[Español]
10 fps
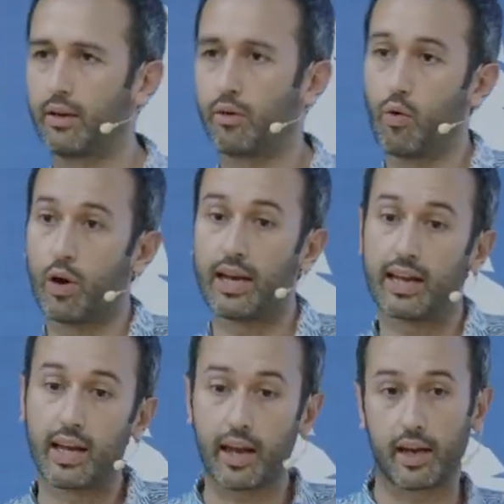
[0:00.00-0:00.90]
Google
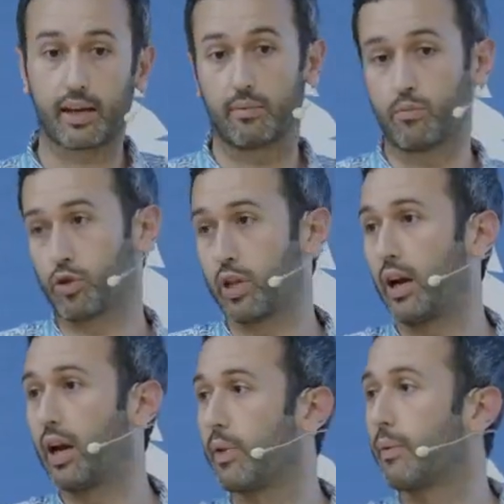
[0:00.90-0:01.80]
quiere mostrar
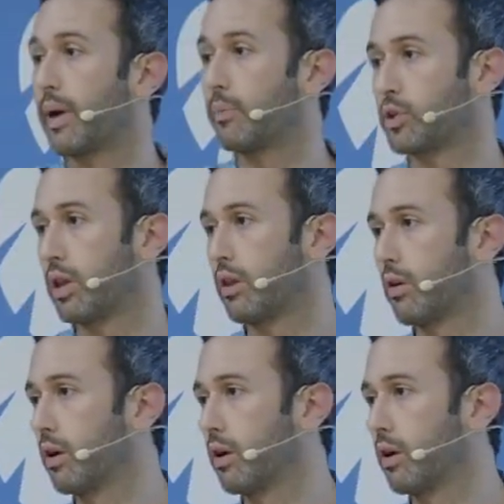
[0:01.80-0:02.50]
en la primera posición.